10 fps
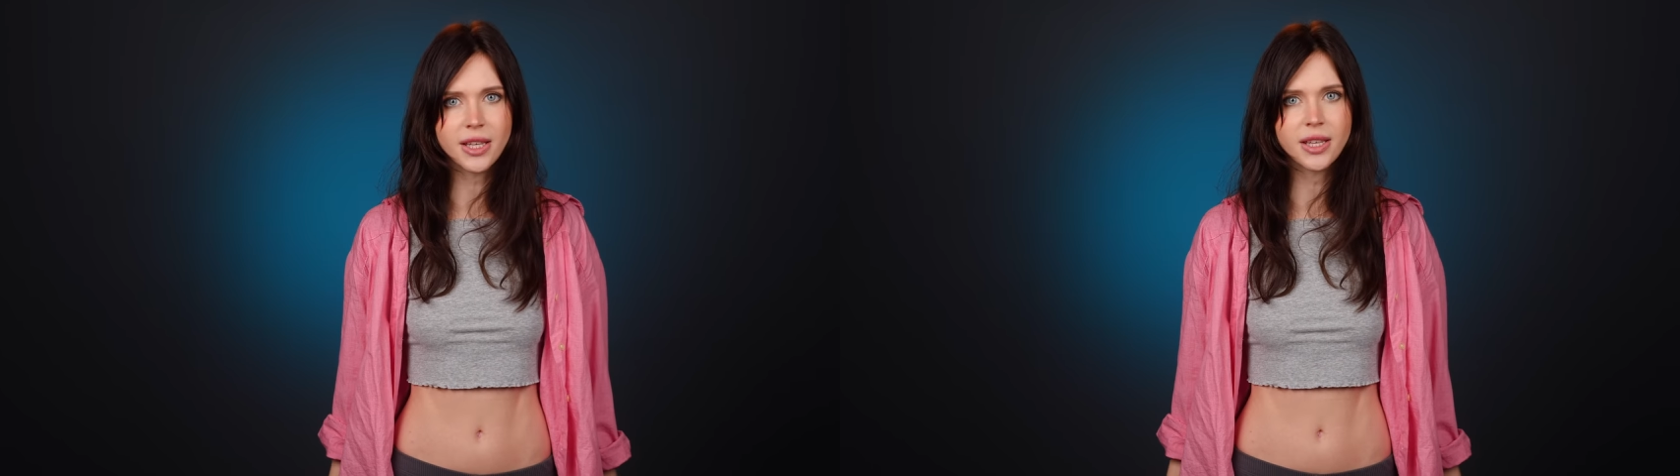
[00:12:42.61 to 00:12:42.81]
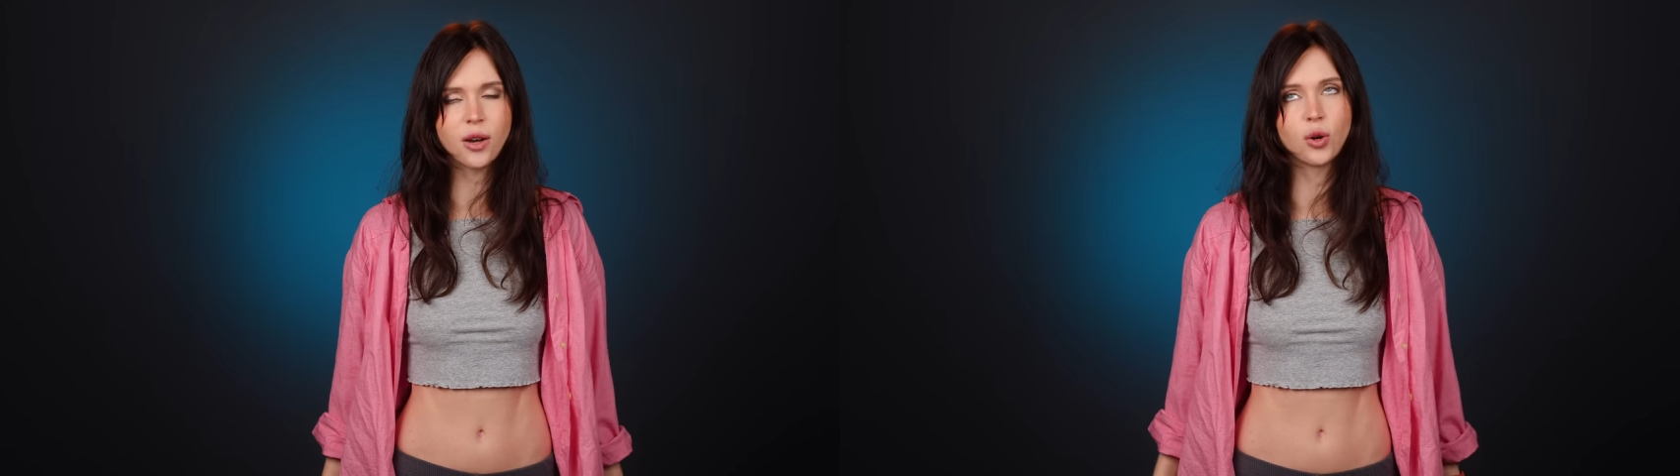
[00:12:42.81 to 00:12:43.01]

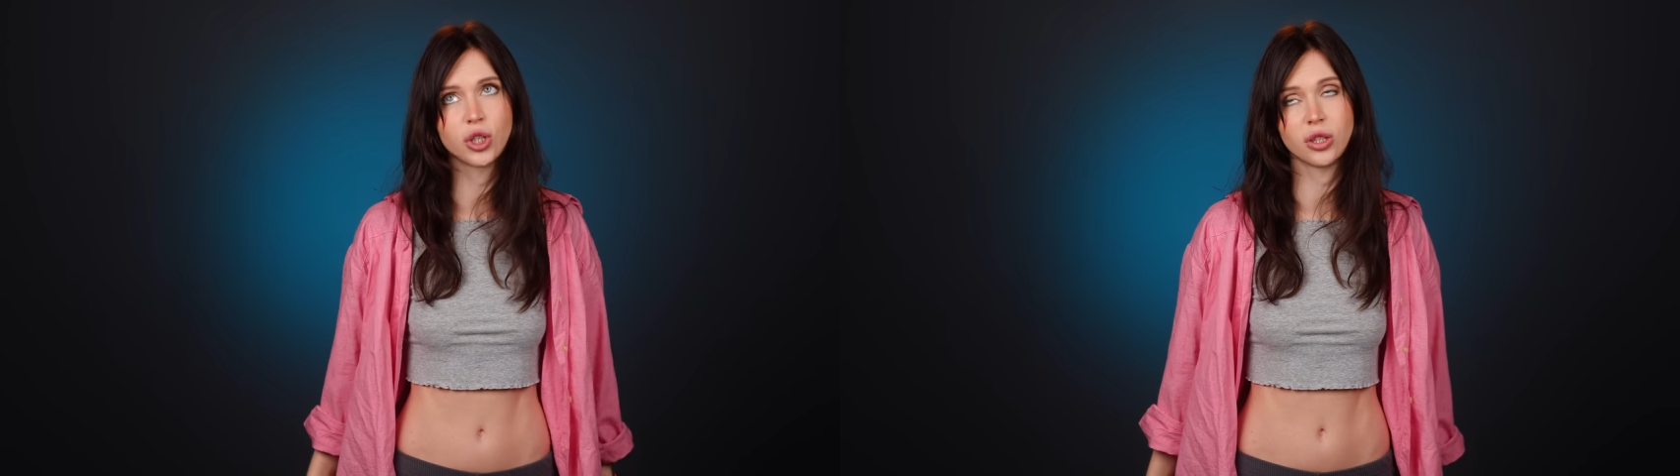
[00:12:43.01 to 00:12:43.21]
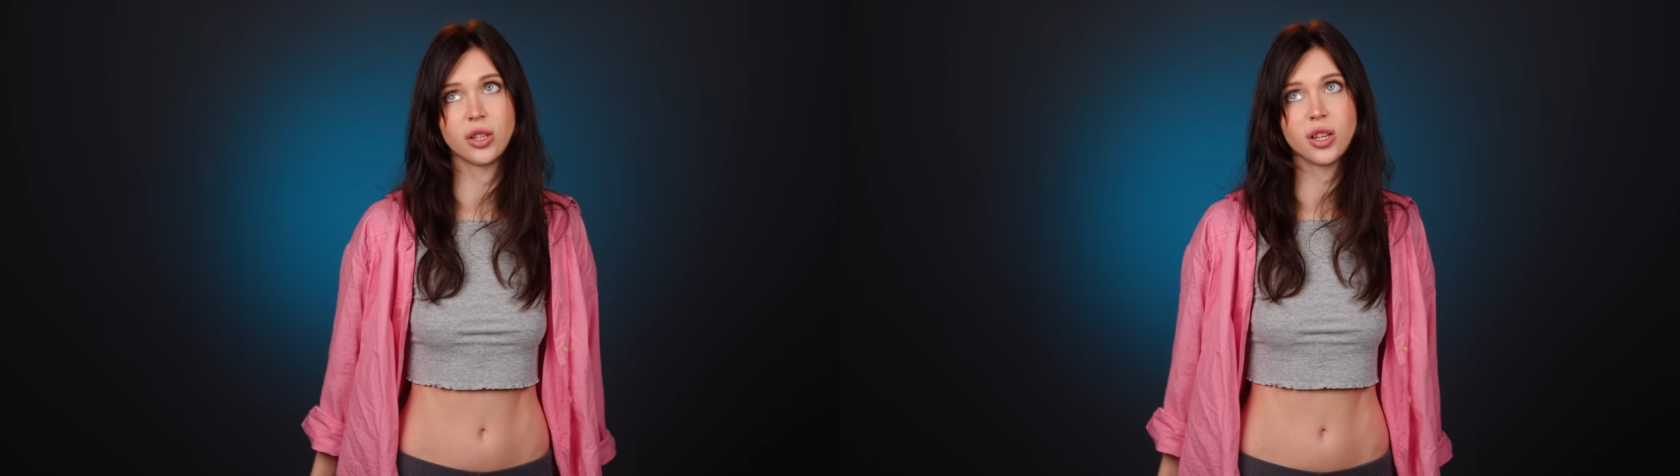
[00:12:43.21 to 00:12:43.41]
и я
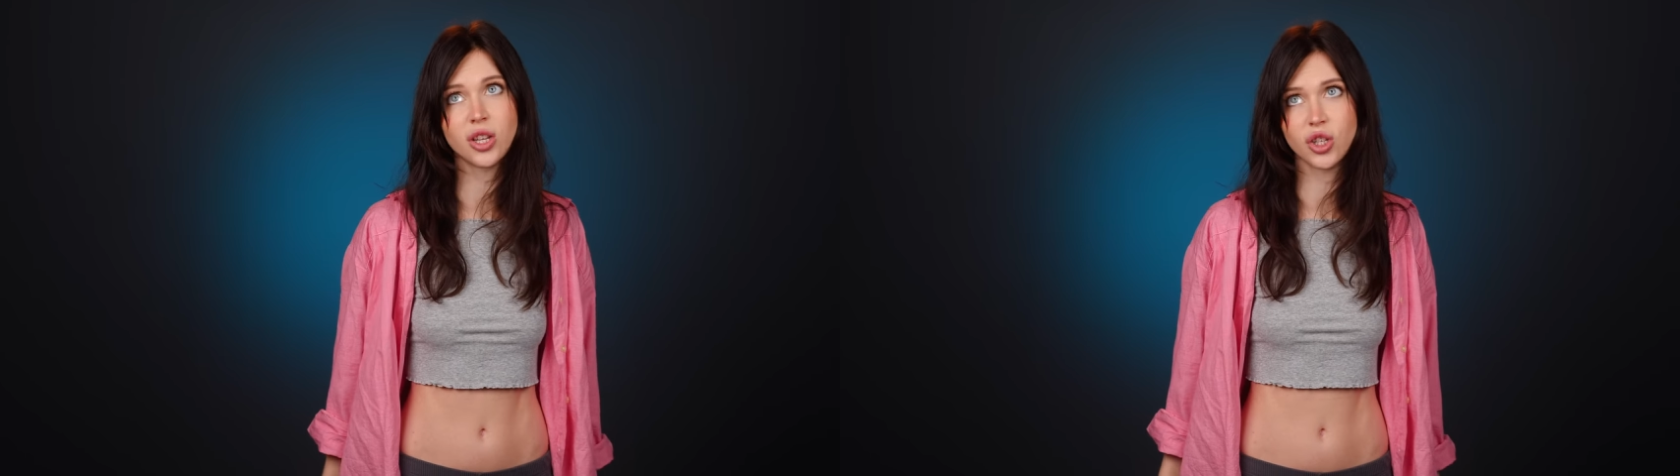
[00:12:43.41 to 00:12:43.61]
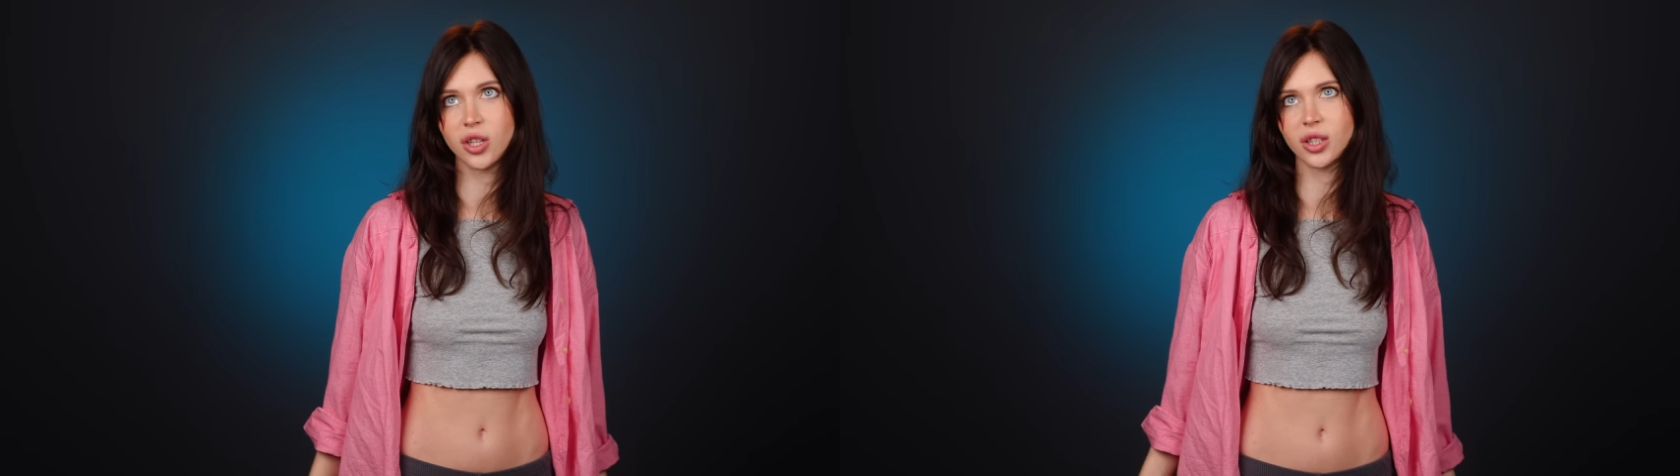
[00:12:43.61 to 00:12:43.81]
очень
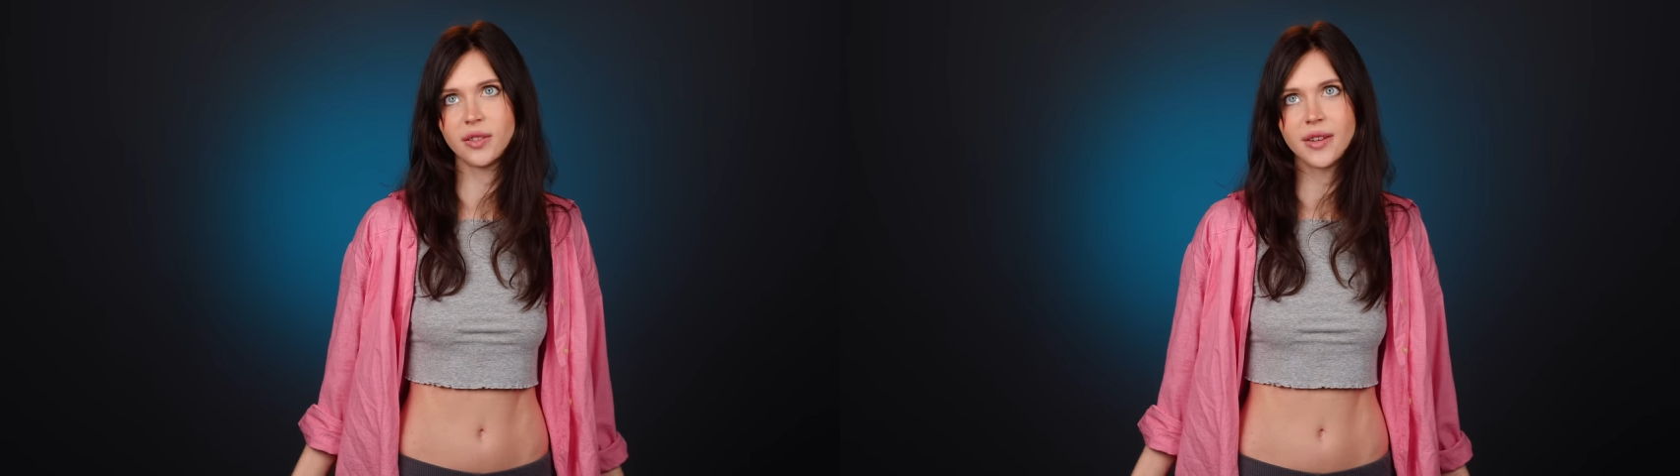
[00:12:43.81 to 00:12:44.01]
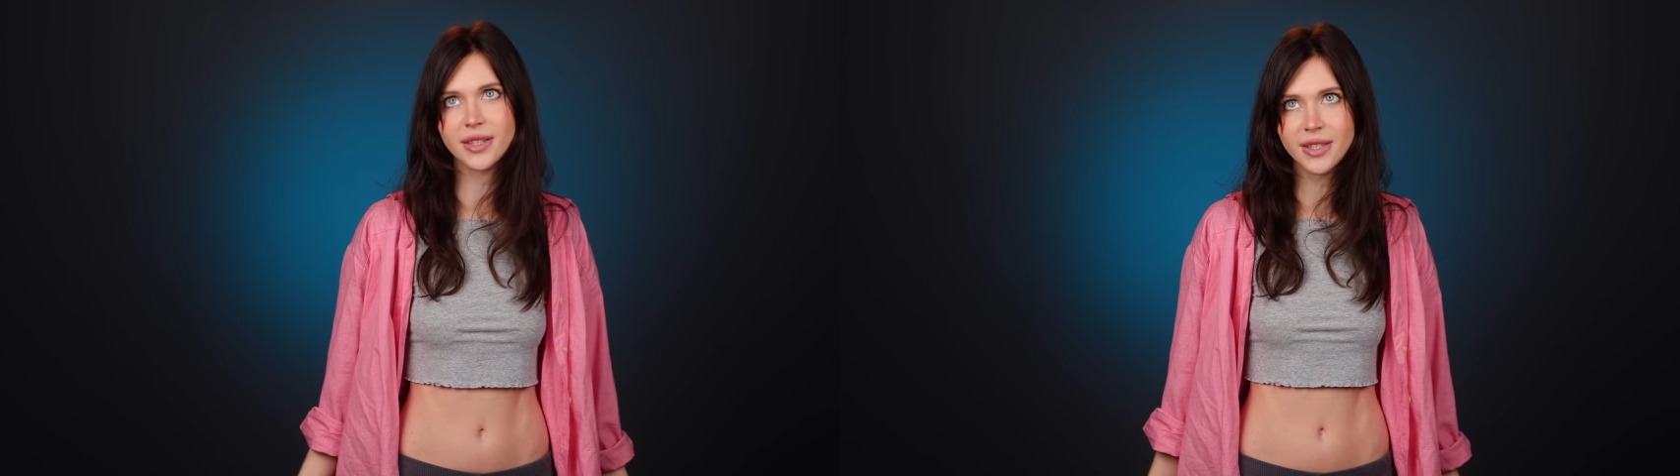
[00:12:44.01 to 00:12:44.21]
надеюсь, что этих
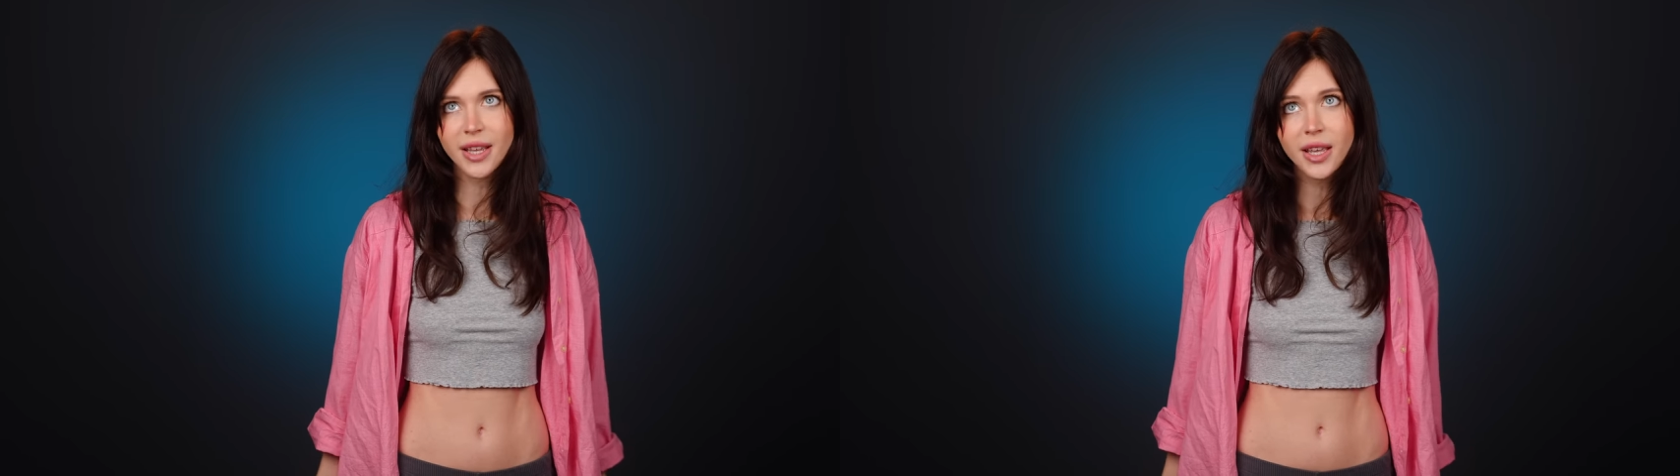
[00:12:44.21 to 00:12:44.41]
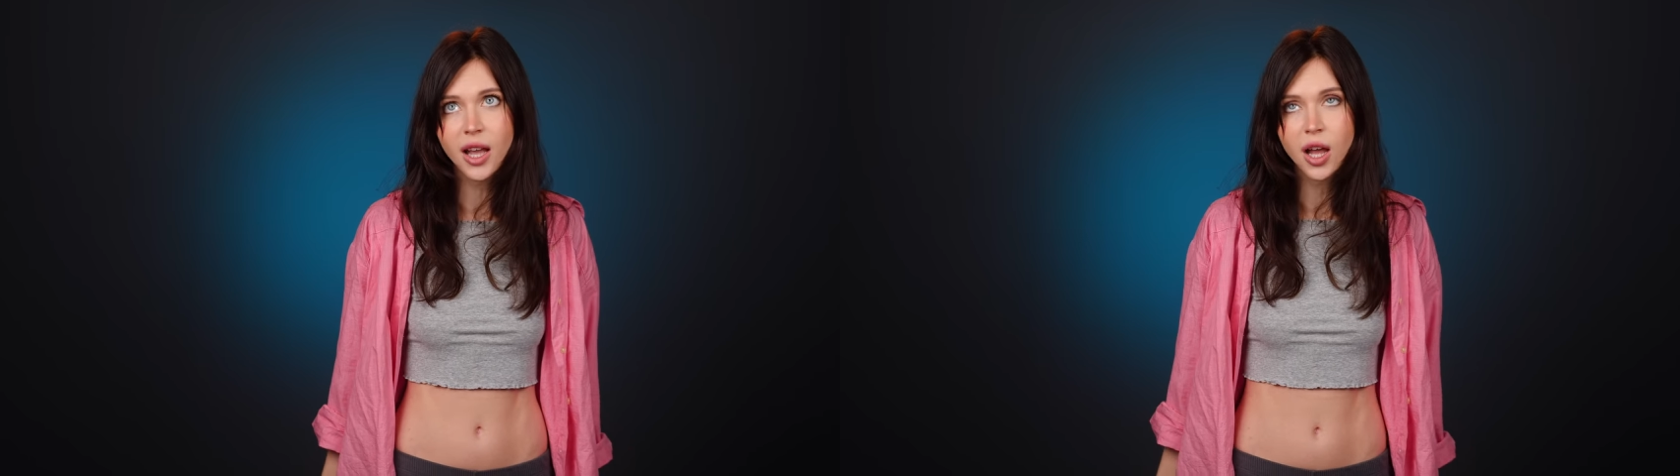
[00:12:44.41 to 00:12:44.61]

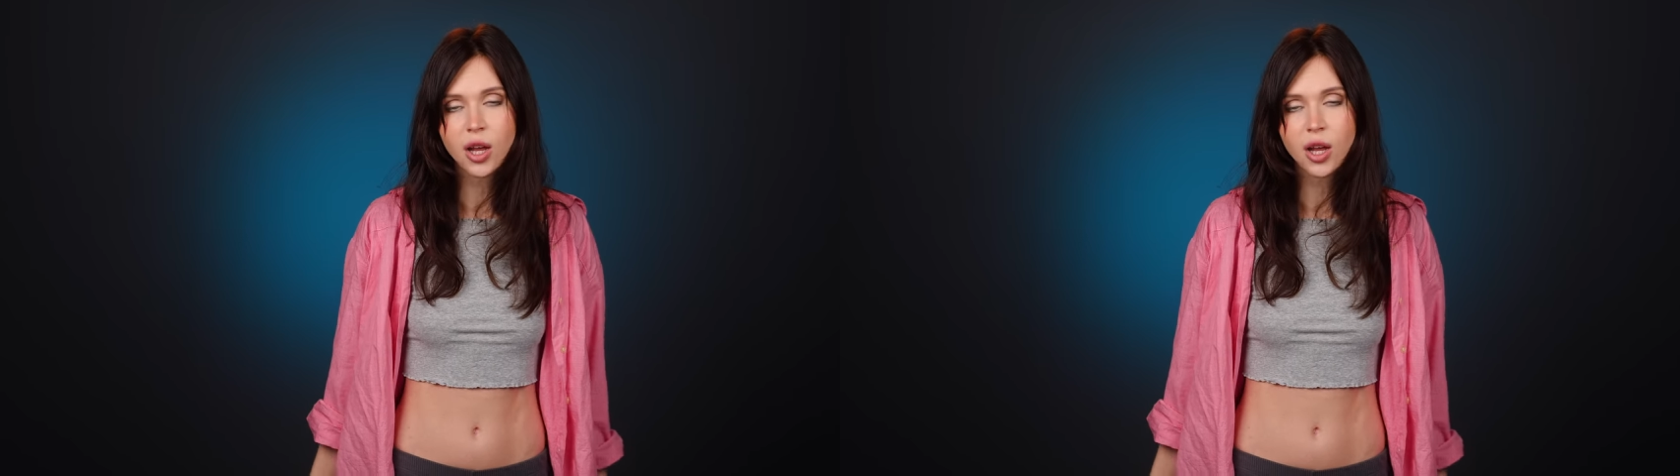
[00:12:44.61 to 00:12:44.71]
новостей